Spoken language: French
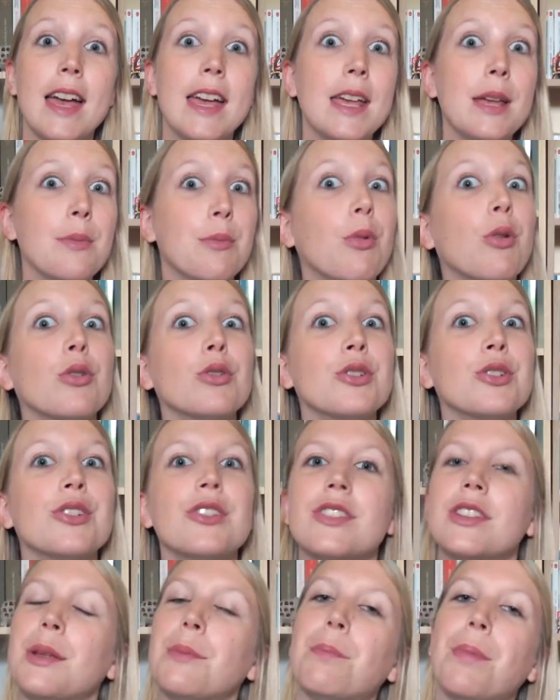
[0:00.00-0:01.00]
Et mon dieu,
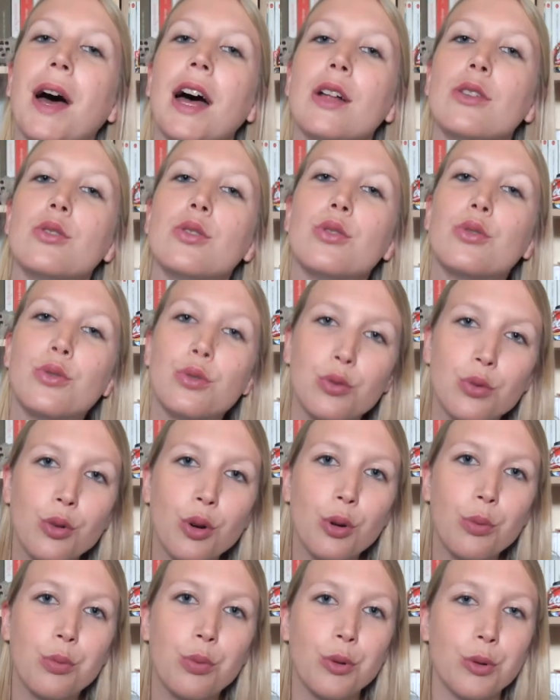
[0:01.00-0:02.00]
c'est pas de tout
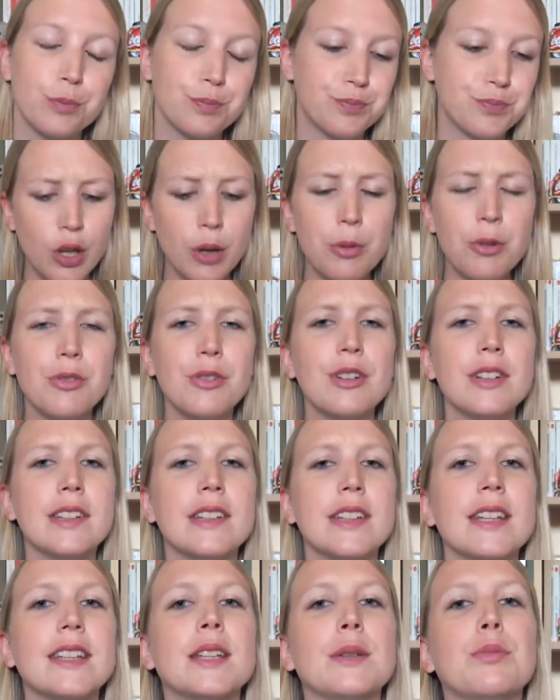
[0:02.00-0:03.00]
repos. Comme je vous le
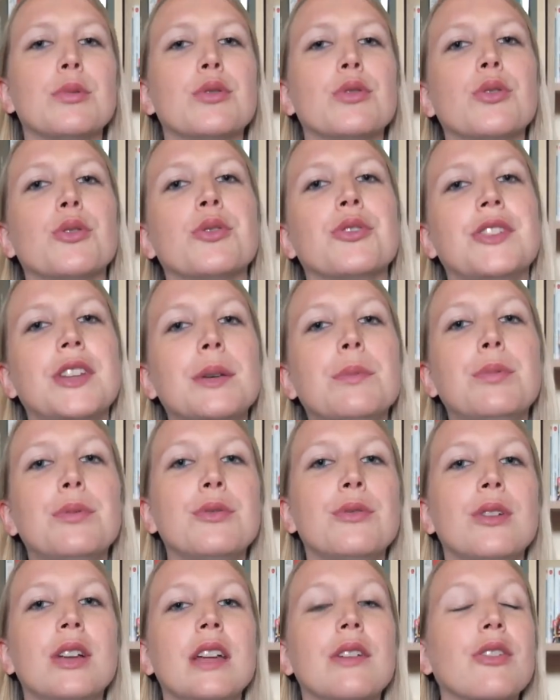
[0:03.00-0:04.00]
disais, c'est plutôt le début
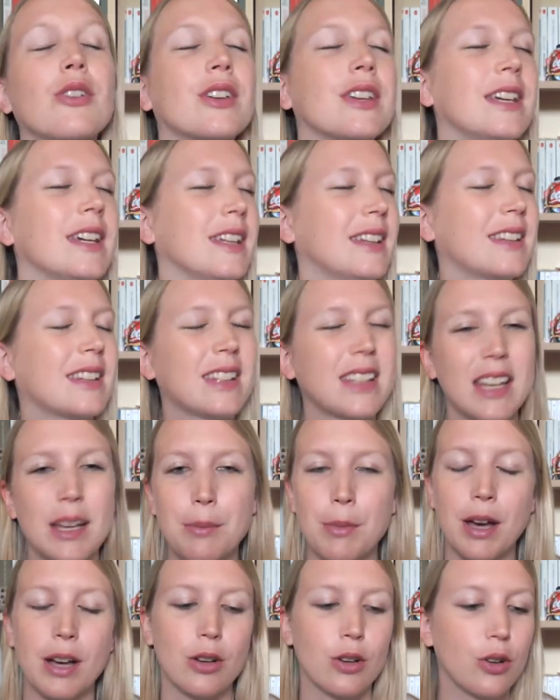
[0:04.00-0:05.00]
du livre qui est très
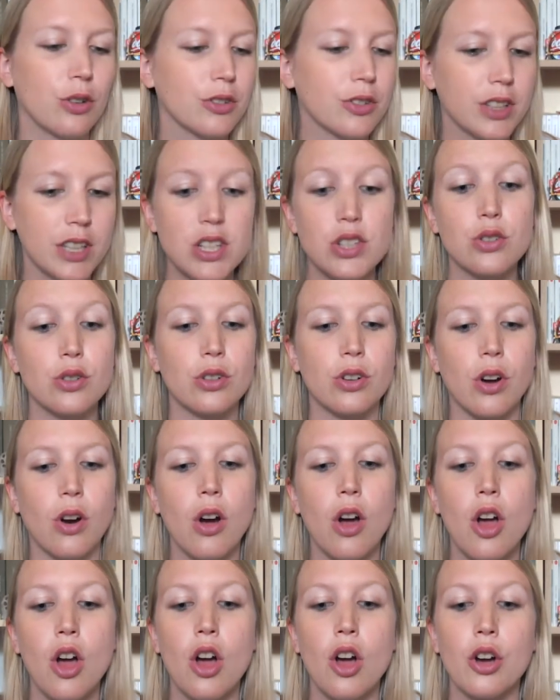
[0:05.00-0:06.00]
marquant, très
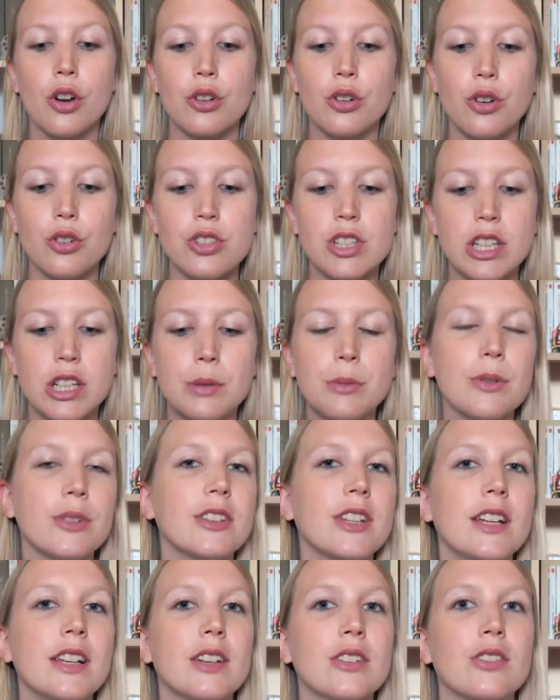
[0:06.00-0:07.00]
choquant. Quand j'ai
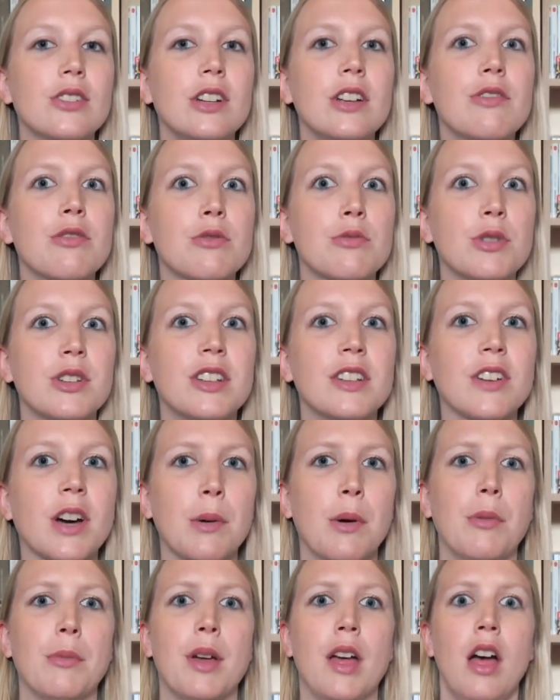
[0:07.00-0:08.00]
commencé à lire ce livre, je me disais
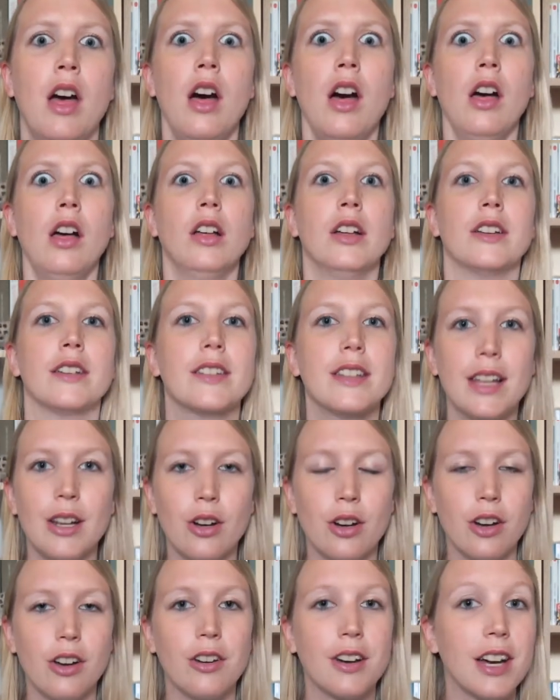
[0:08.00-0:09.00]
vraiment mais oh, quelle
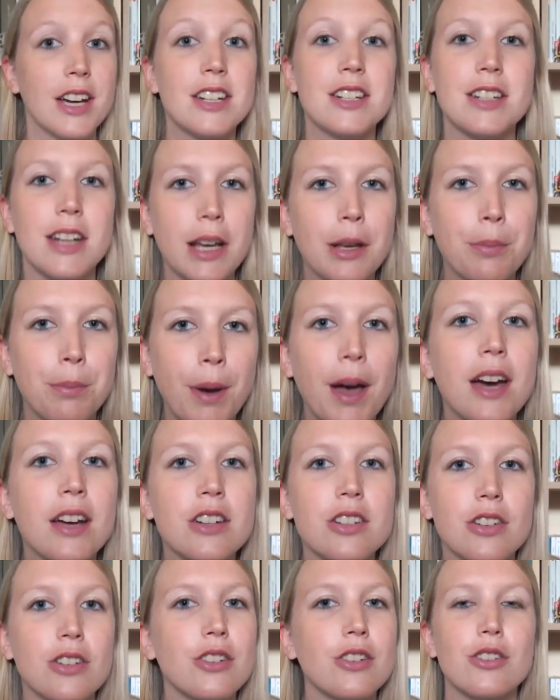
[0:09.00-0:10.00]
horreur à chaque
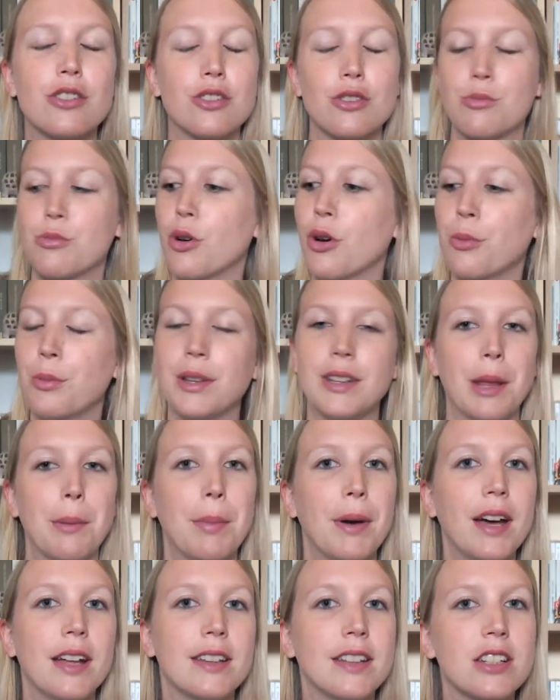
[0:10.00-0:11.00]
page. Euh, je m'en remettais
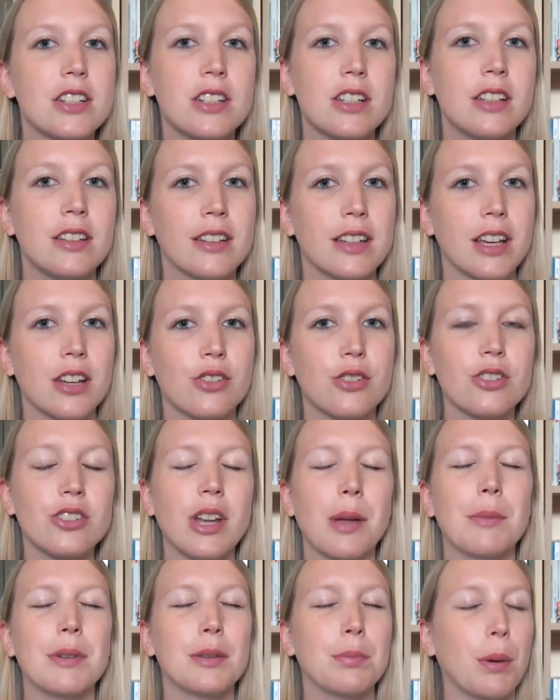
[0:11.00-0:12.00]
pas dès que je lisais quelque chose, je
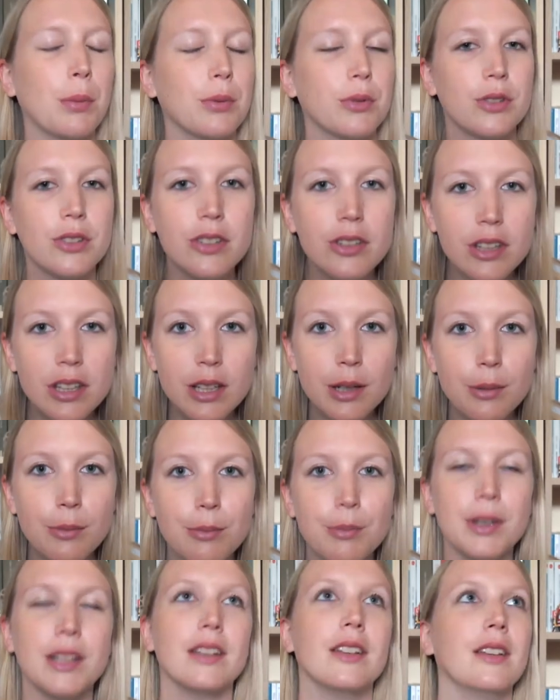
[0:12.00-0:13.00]
disais ah, mais c'est pas possible,
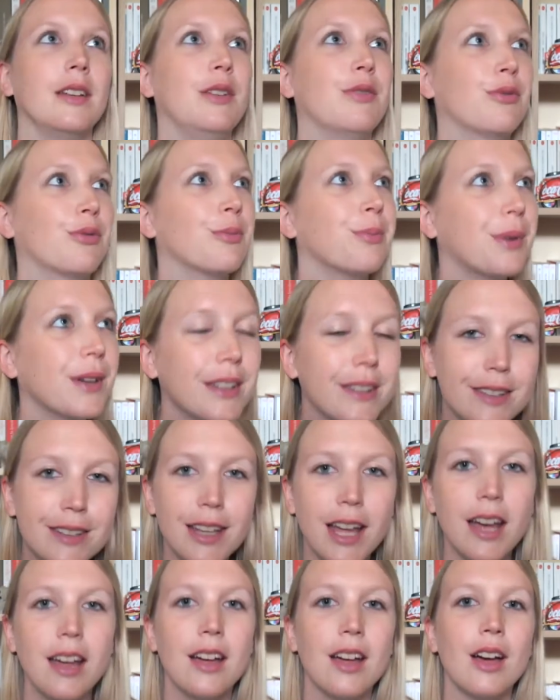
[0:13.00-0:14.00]
mais ils font pas
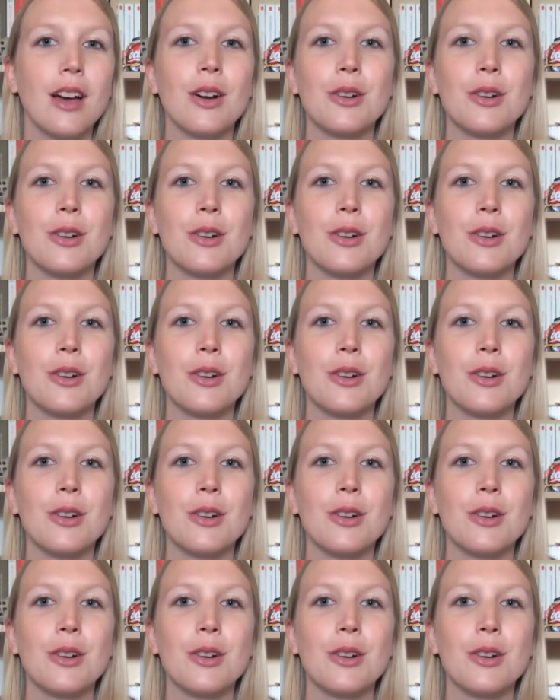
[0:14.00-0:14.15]
ça.